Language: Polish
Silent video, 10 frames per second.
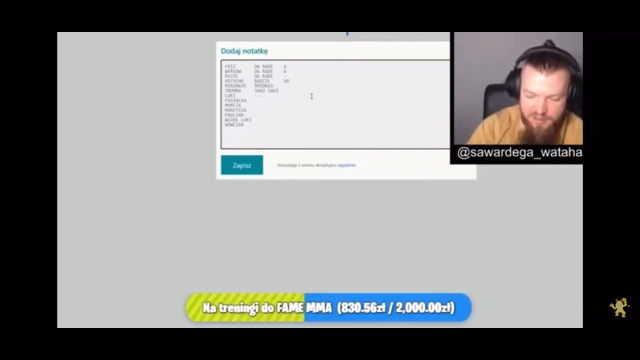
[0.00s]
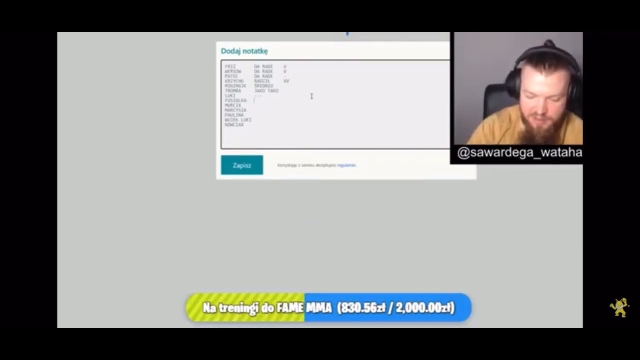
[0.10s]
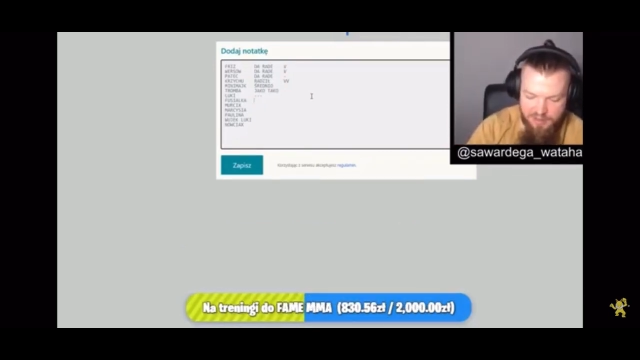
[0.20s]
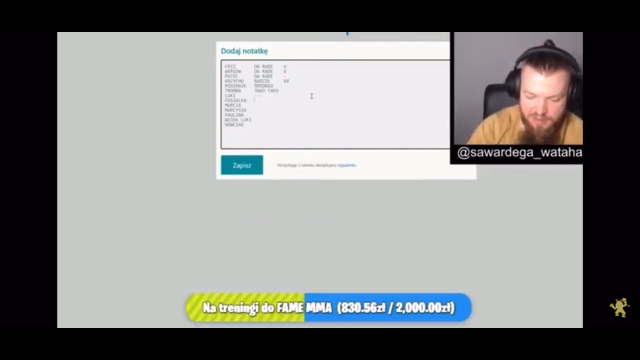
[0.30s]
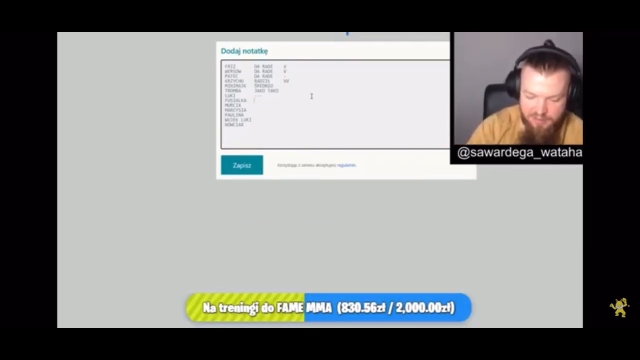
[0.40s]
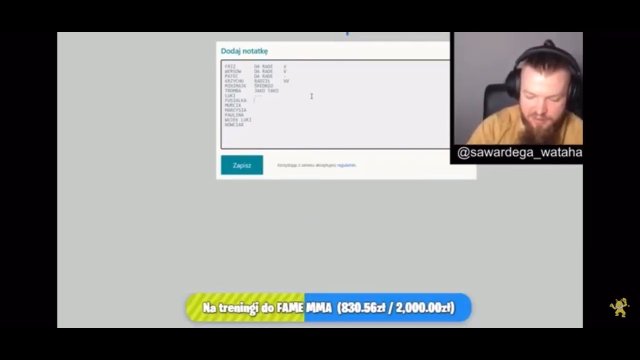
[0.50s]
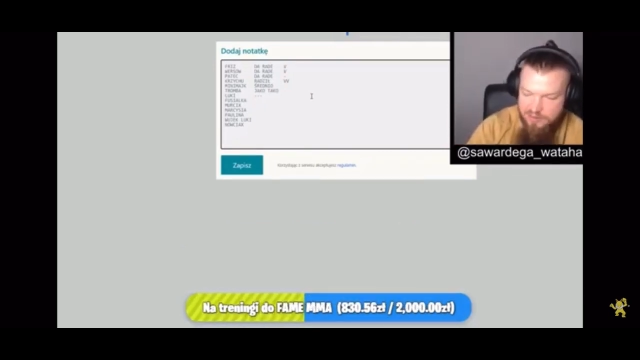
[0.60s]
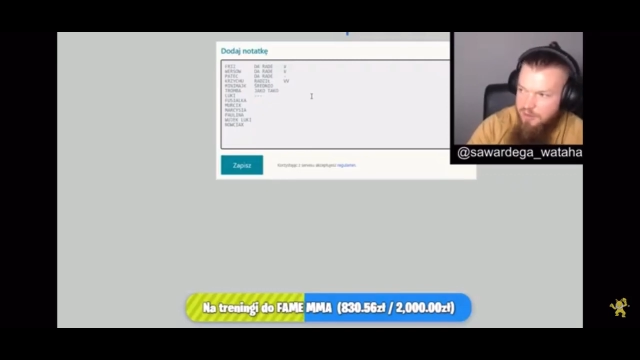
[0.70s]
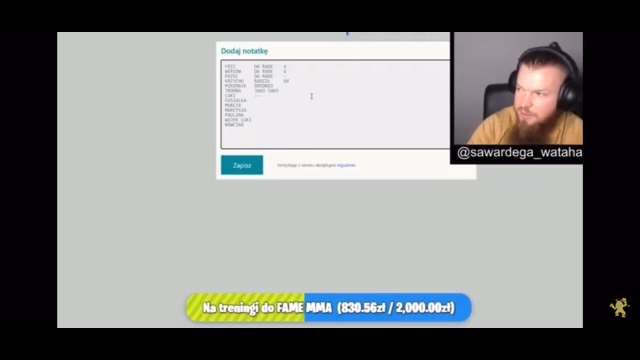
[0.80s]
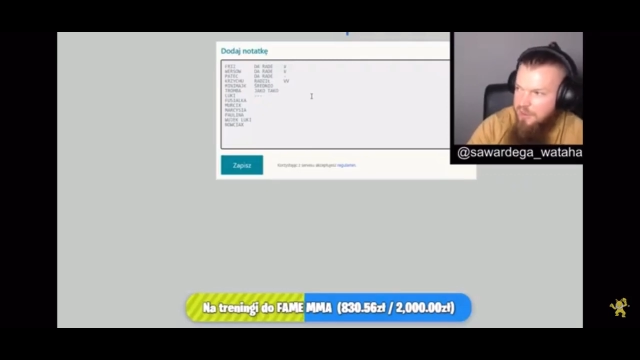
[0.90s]
E, więc
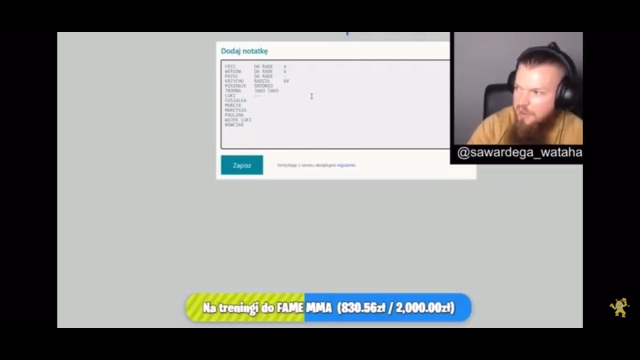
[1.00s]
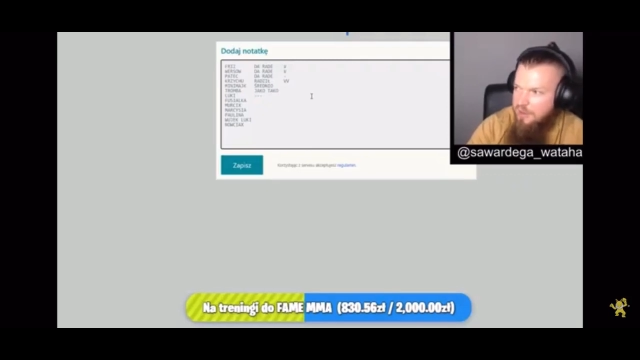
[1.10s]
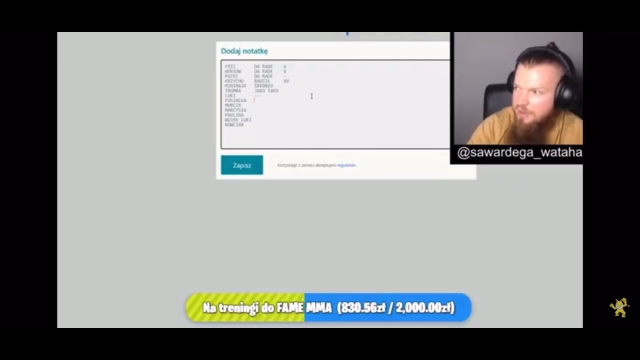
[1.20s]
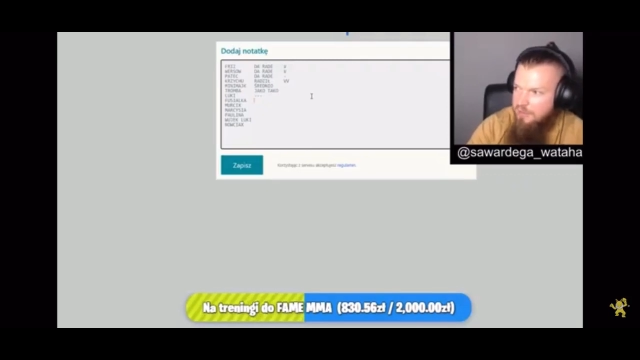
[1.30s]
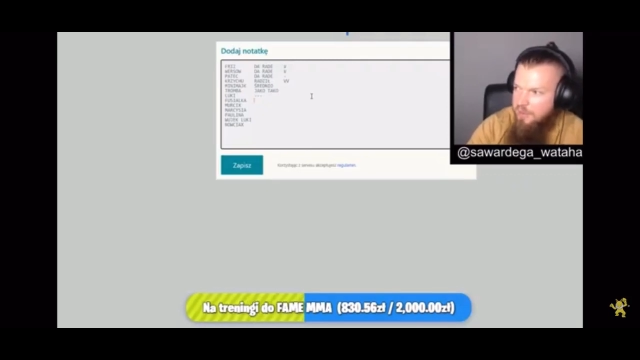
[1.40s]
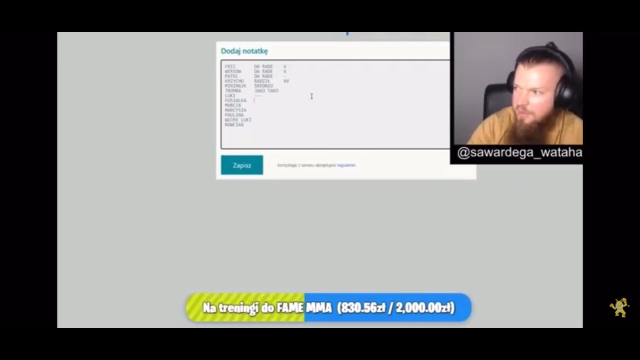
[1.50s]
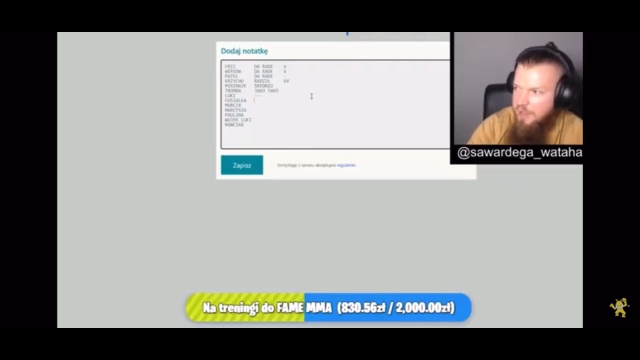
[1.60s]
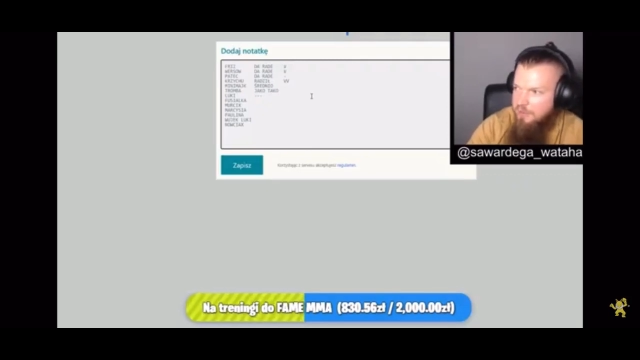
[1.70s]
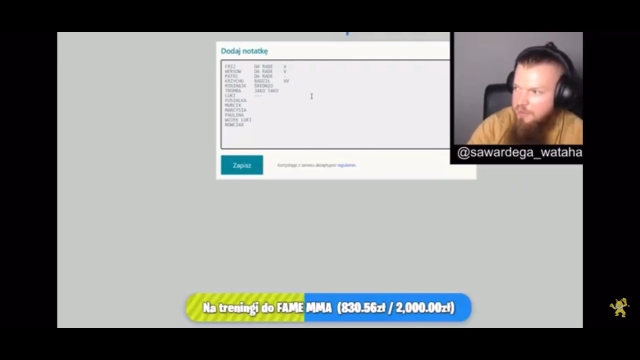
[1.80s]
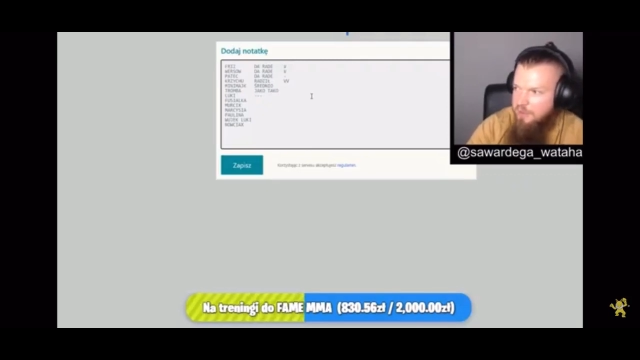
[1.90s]
sobie bym dał u